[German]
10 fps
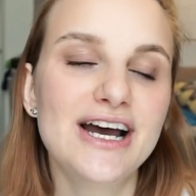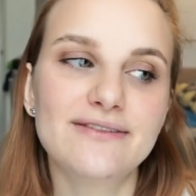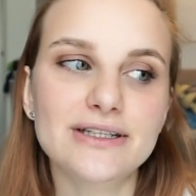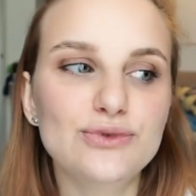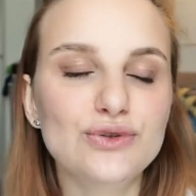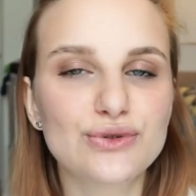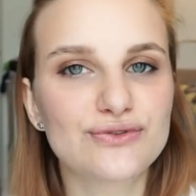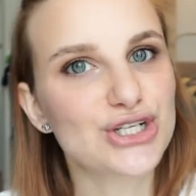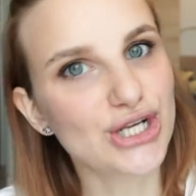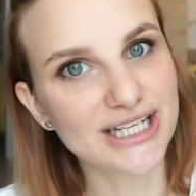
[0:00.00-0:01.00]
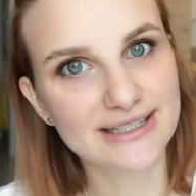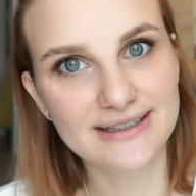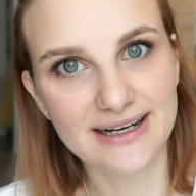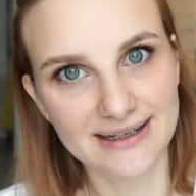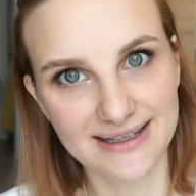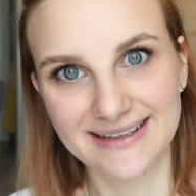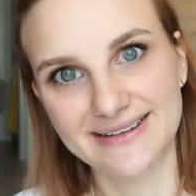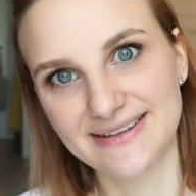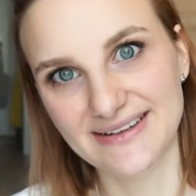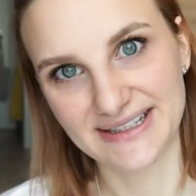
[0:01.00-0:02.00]
was gut und was schlecht an der
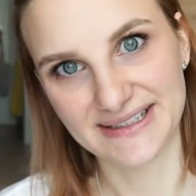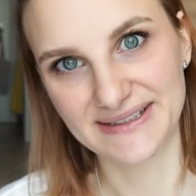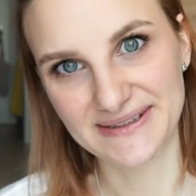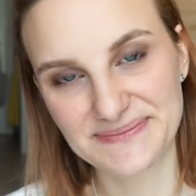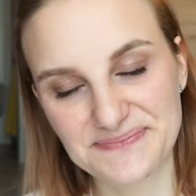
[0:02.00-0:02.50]
ganzen Sache ist.